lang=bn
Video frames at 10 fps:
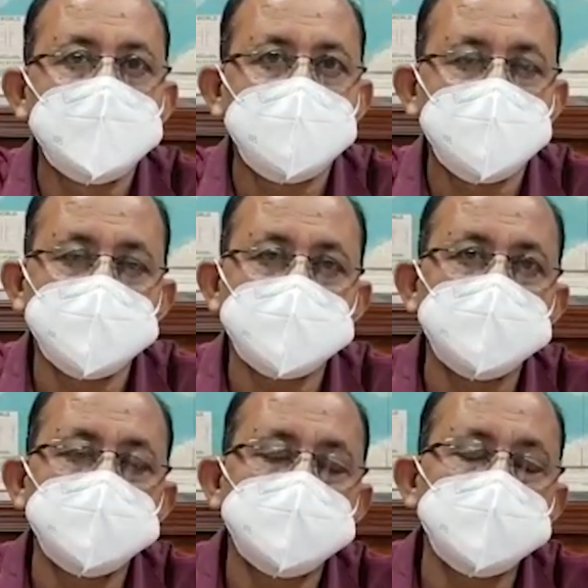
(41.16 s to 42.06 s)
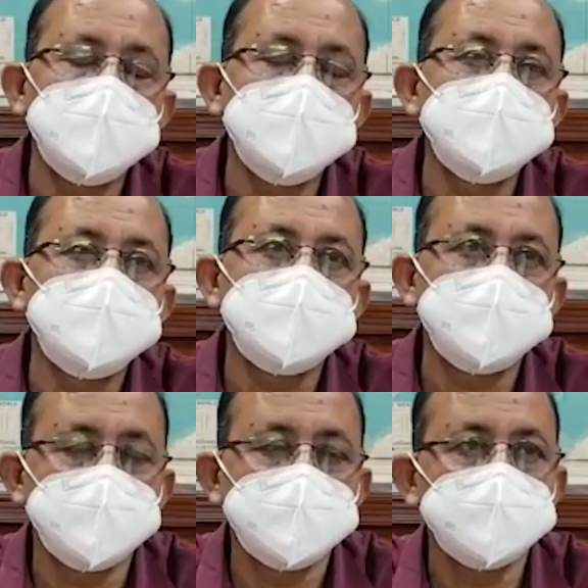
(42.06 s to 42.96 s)
হাওড়া হুগলি
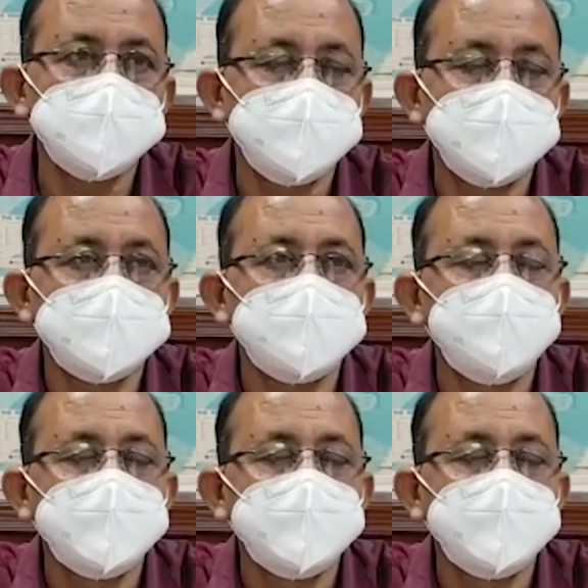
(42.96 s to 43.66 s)
পূর্ব বর্ধমান